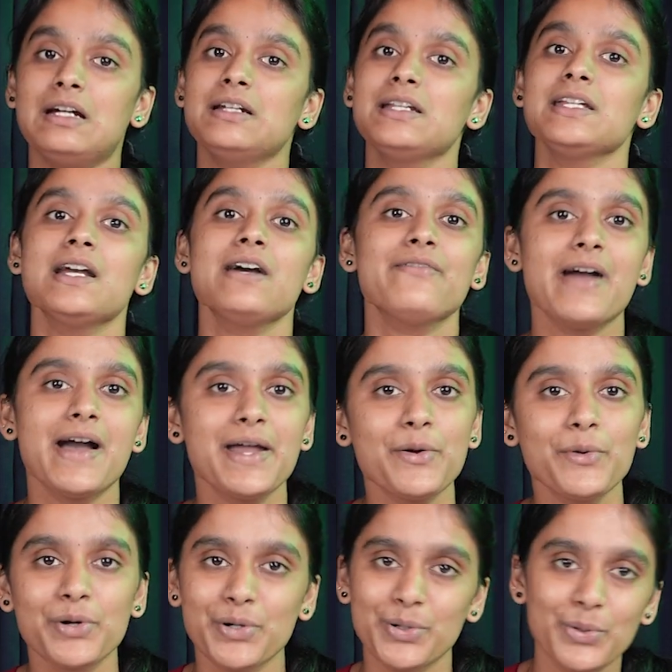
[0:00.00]
தனியாக வேற
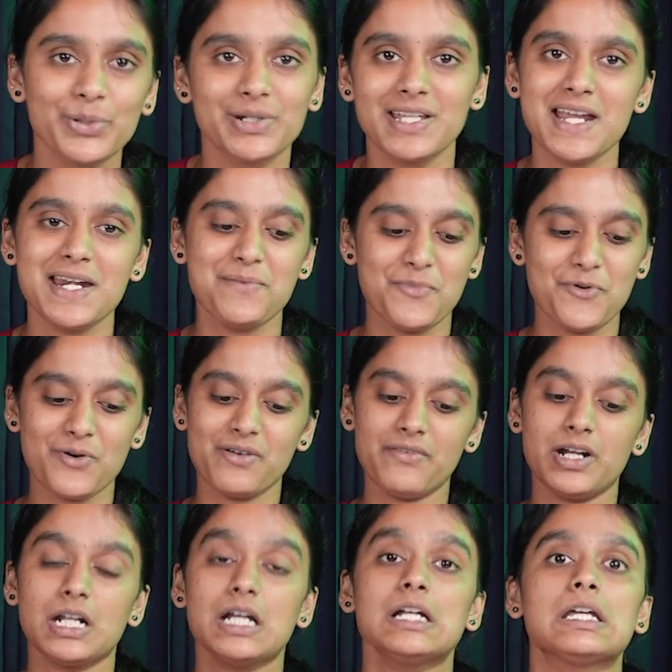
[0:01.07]
ஒரு நோட் தேடி போக
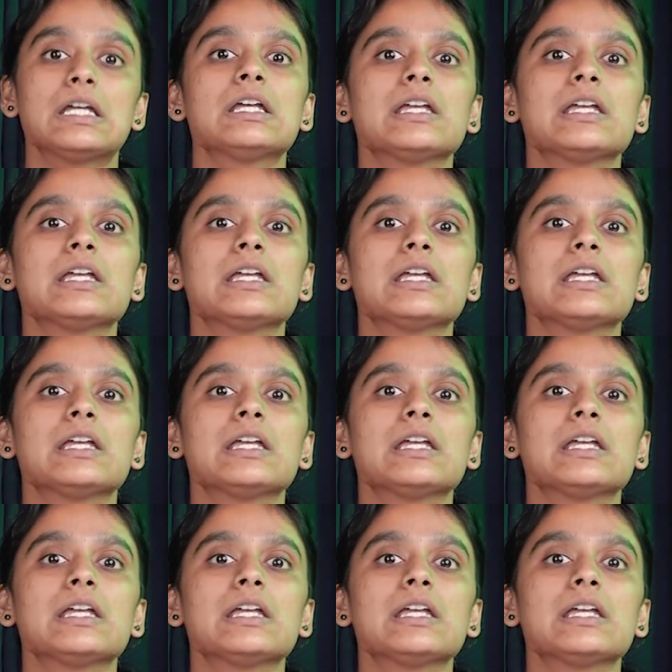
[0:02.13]
வேணாம்